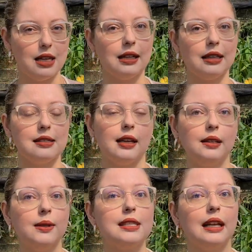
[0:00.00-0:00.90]
e ela tá
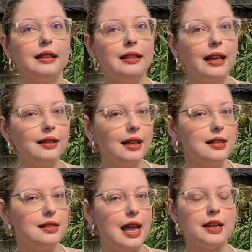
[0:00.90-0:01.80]
saindo a
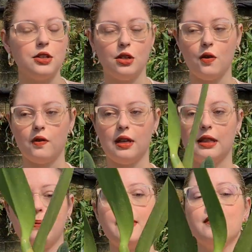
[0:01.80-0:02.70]

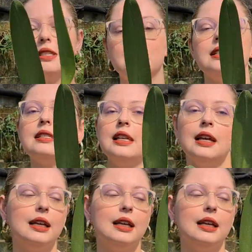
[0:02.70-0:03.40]
77,90 pra vocês.